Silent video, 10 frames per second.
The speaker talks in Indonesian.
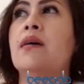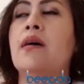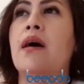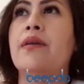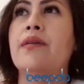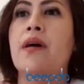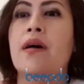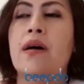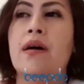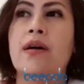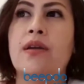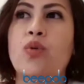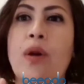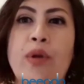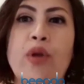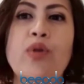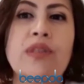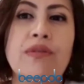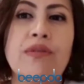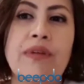ada dua
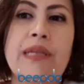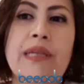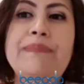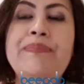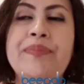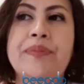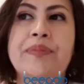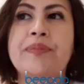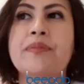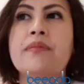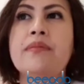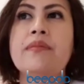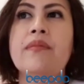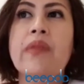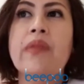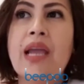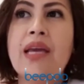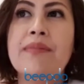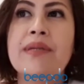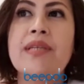produksi film yang
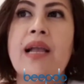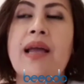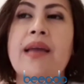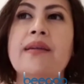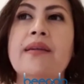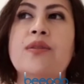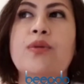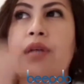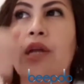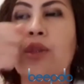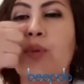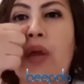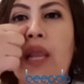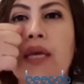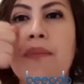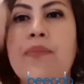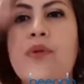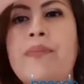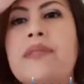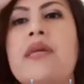lagi berjalan terus satu yang lagi
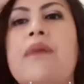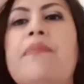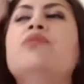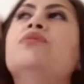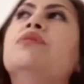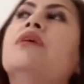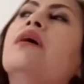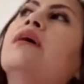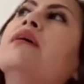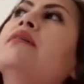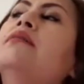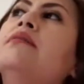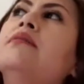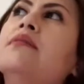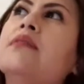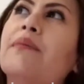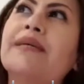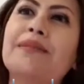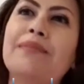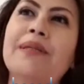mau persiapan juga
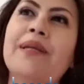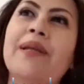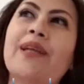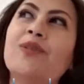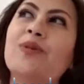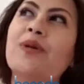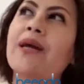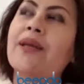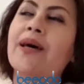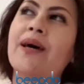sama sebenarnya juga ada